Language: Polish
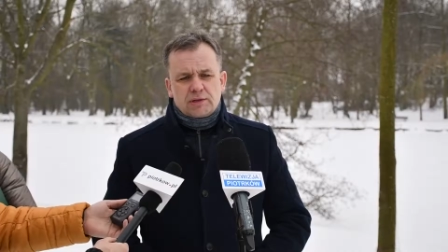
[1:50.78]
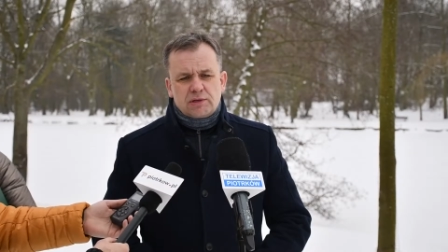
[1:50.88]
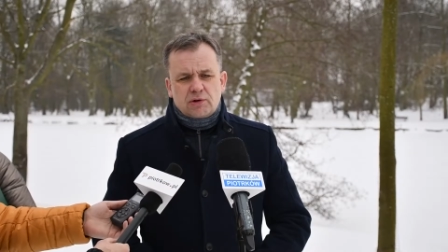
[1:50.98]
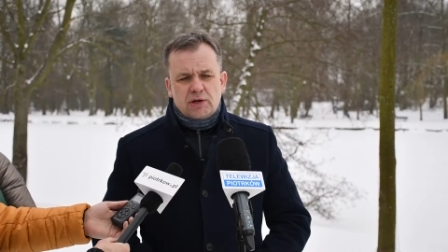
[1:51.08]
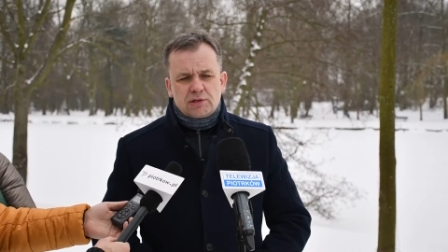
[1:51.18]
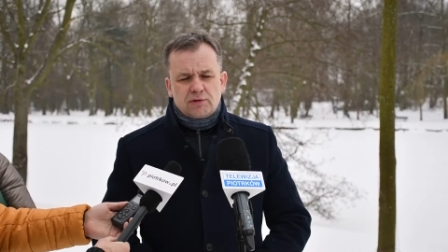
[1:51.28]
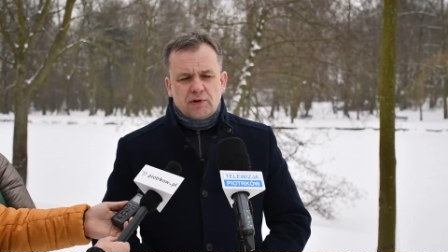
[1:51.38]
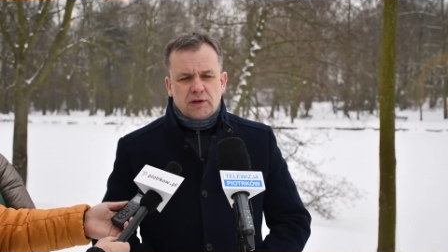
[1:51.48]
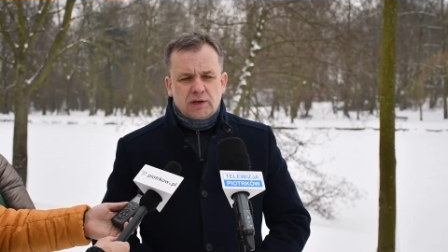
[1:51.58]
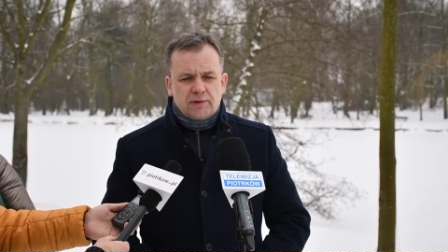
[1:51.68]

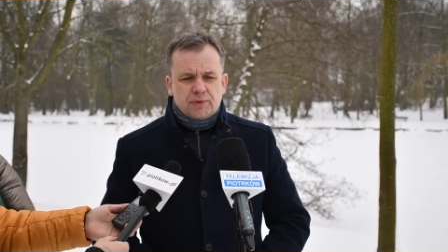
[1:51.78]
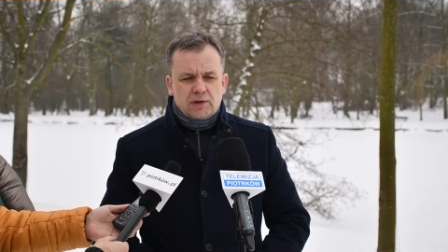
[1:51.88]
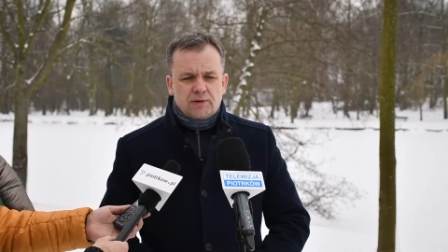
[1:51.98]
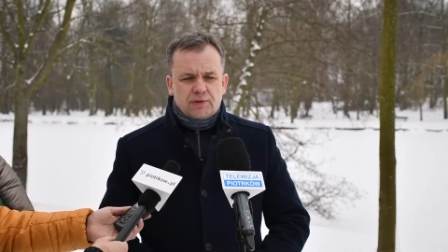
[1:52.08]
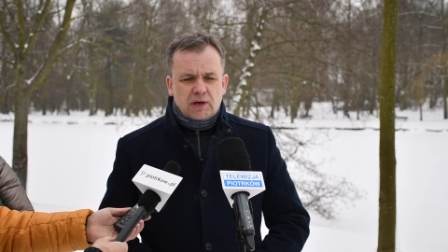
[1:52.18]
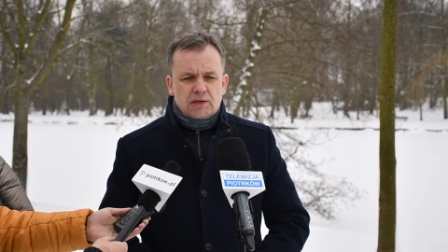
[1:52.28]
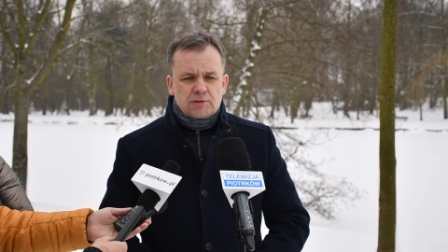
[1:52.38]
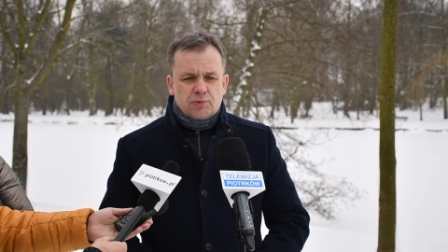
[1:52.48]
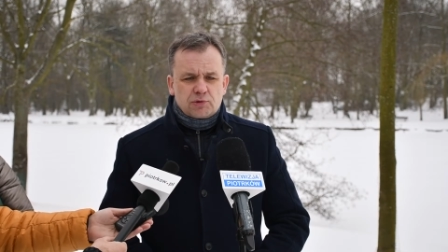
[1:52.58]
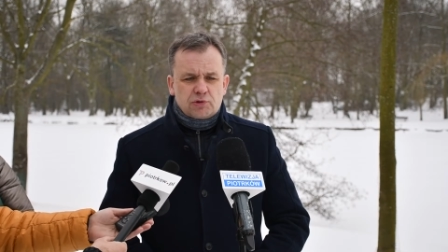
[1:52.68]
zlokalizowane e, w taki
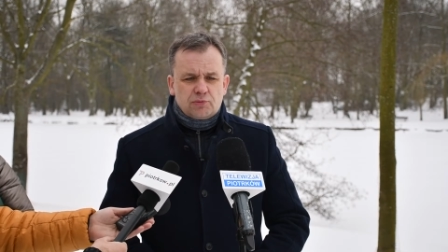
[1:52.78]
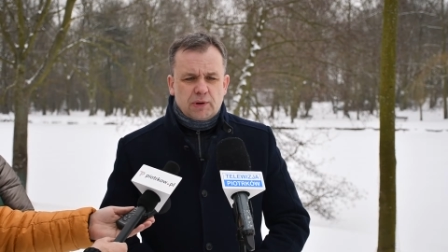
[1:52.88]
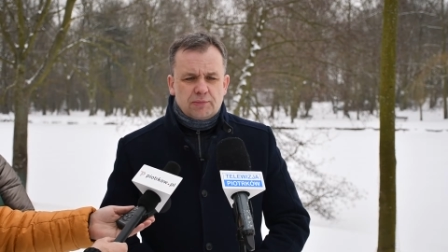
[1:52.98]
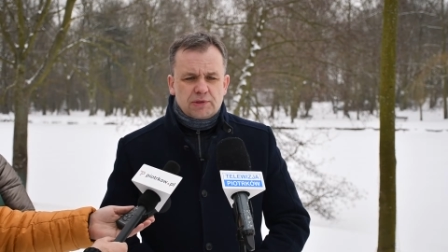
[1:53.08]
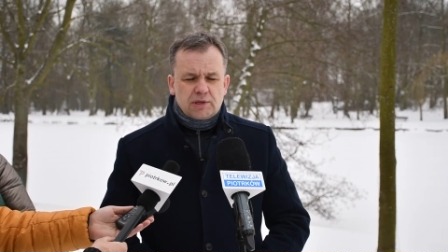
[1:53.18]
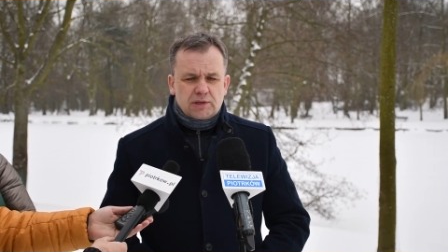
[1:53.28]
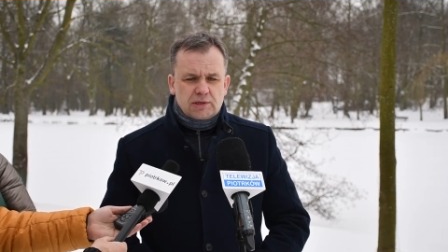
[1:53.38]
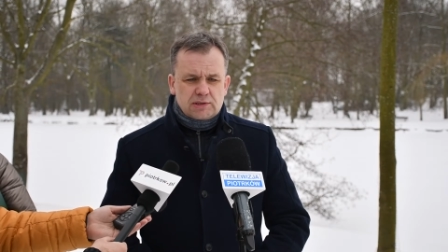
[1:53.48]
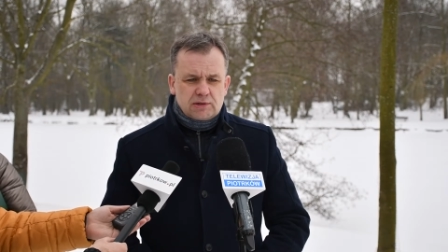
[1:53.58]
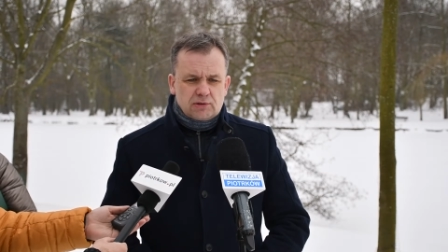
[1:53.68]
sposób, aby z
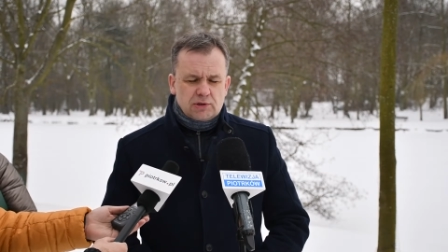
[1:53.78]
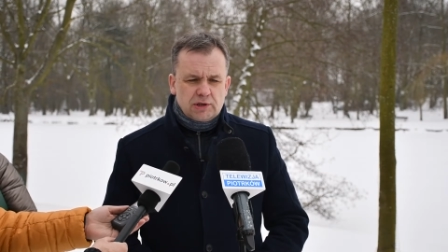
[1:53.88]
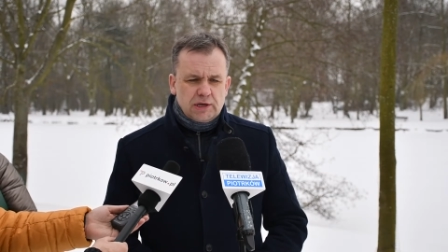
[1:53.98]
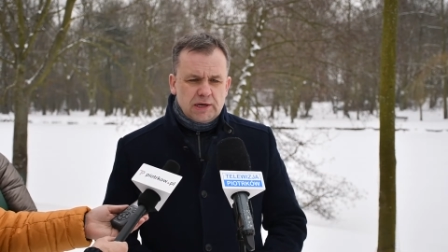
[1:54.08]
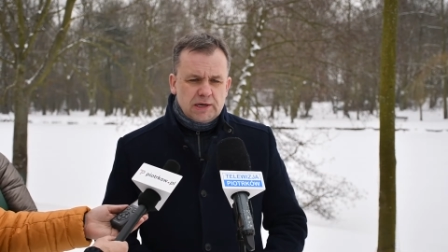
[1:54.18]
jednej strony